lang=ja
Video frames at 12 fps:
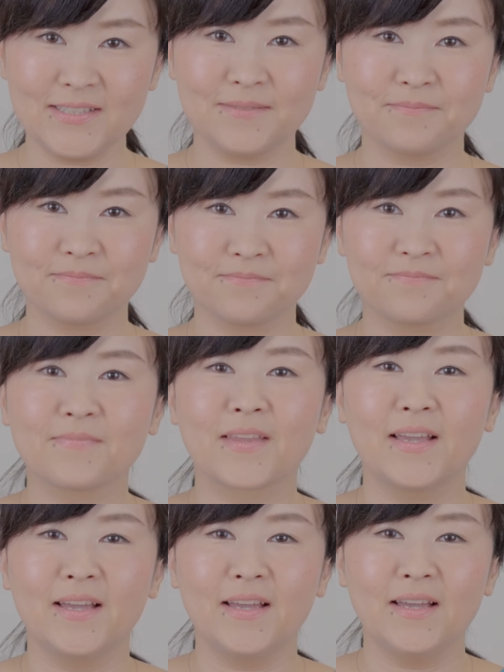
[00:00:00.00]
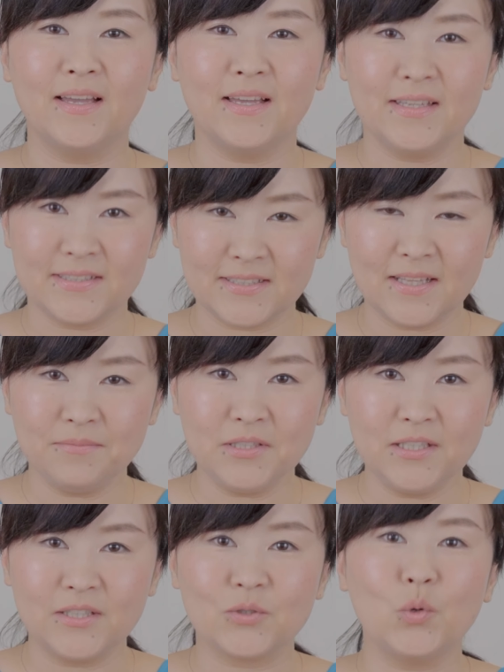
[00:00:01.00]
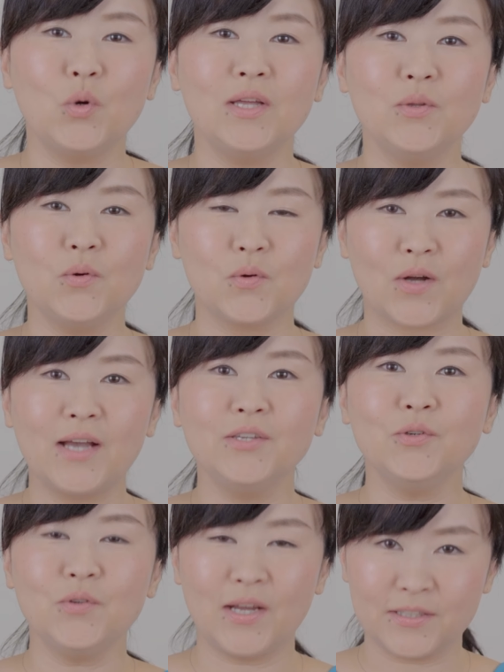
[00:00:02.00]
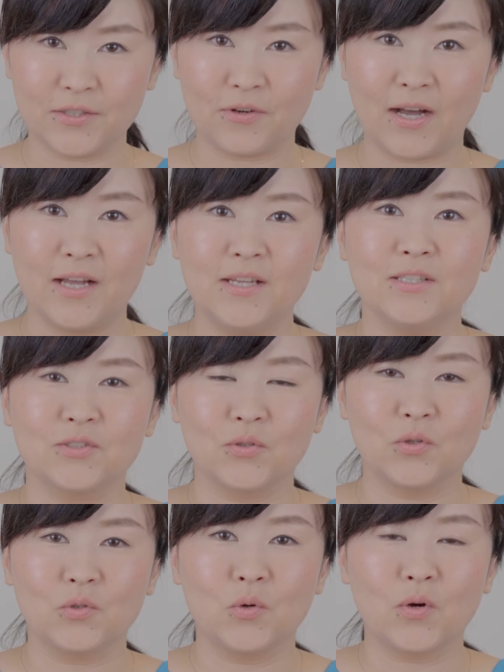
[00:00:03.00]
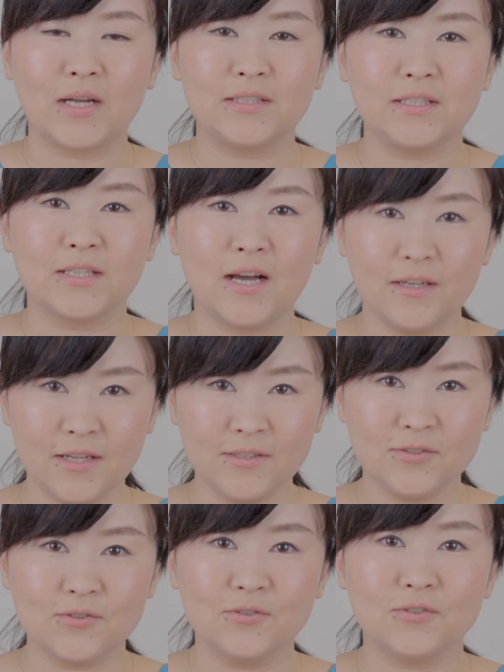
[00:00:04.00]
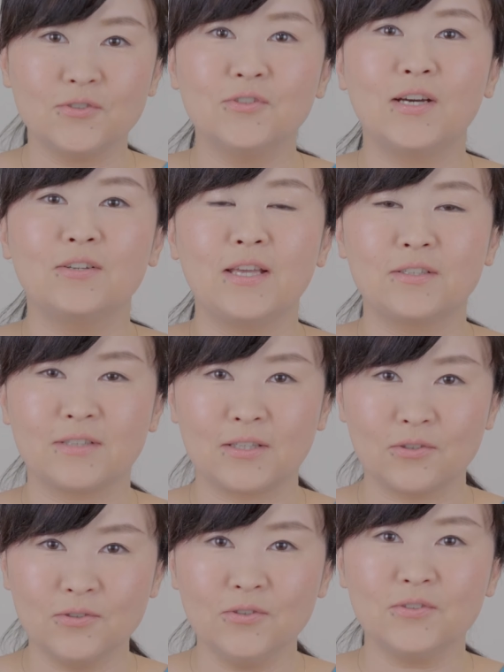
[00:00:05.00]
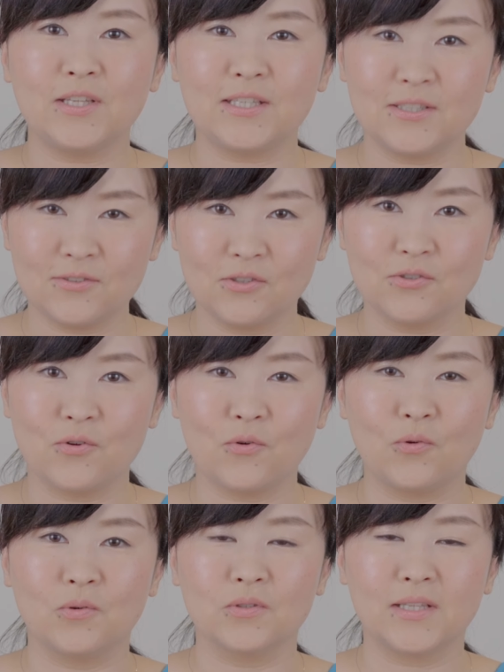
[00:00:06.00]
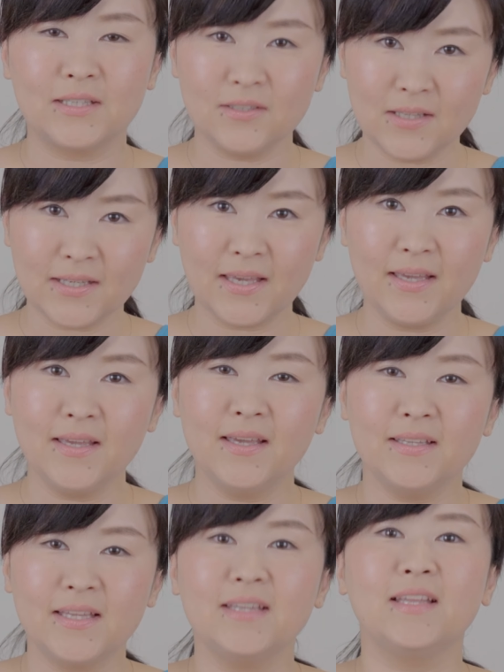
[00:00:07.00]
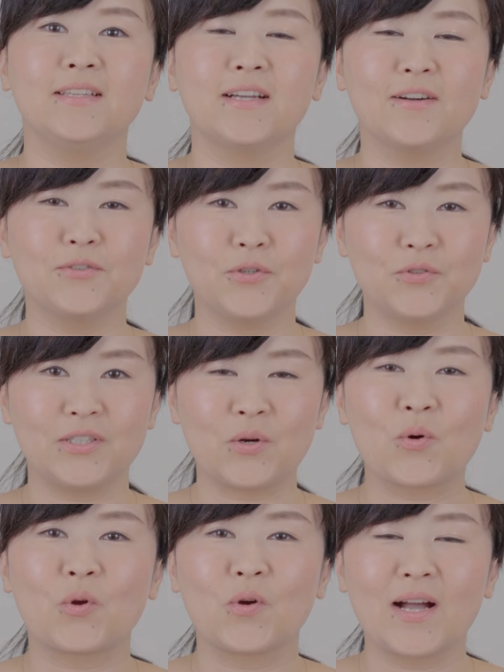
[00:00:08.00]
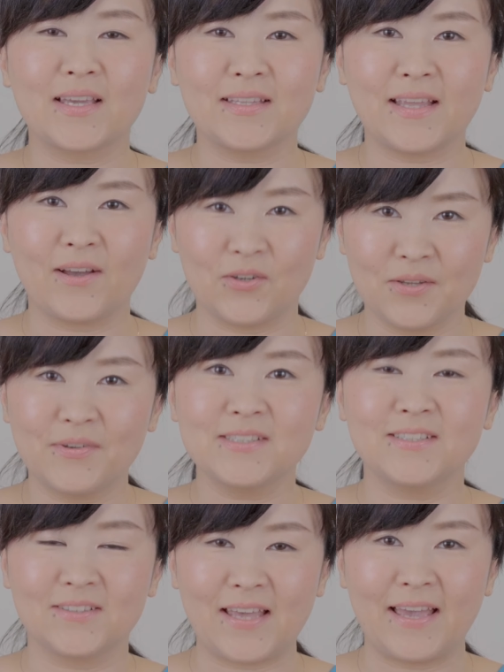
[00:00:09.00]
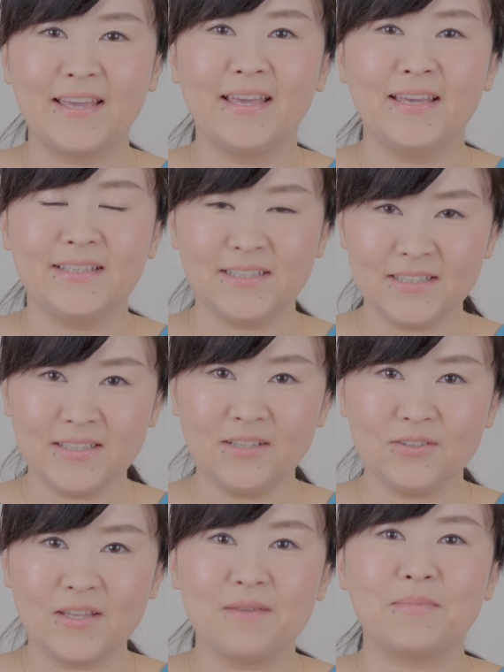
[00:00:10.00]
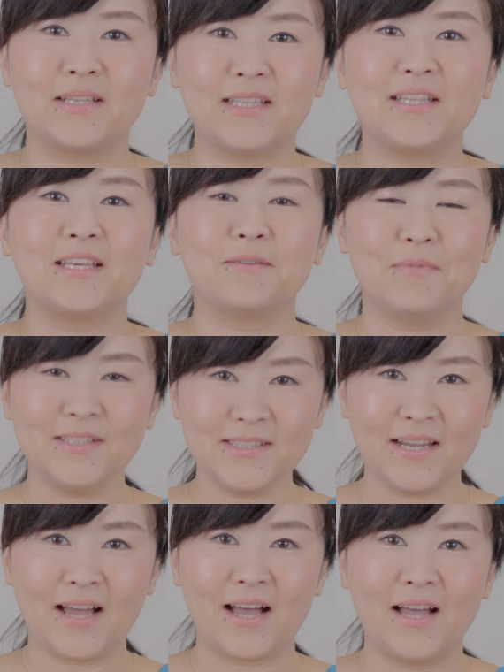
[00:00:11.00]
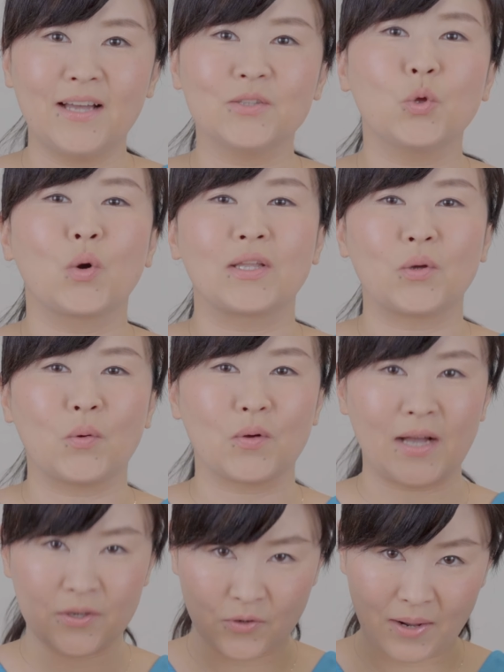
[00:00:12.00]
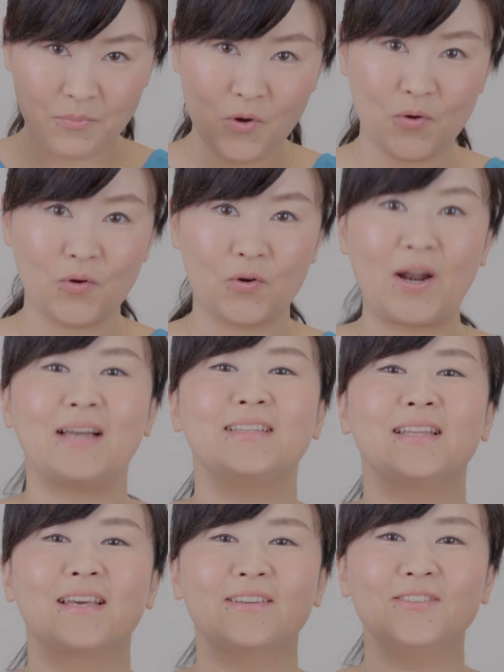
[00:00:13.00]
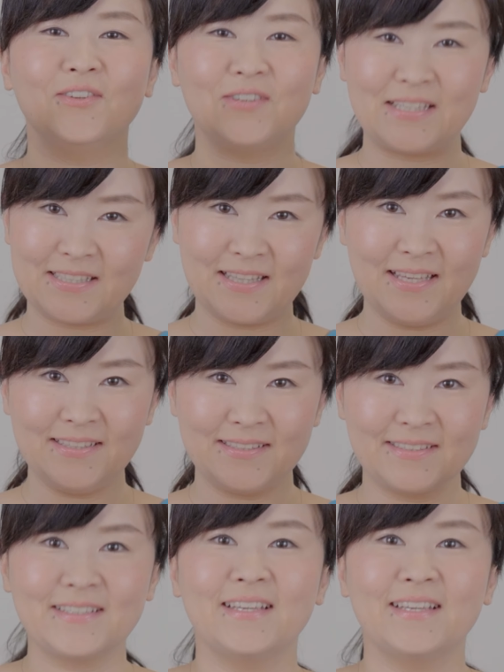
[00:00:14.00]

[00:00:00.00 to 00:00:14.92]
すちなみに動画の概要欄にはその動画に関連する URL などのテキスト情報をできるだけ丁寧に書くように心がけておりますので気になるテーマ出てきましたら動画の概要欄もご覧いただけると嬉しいです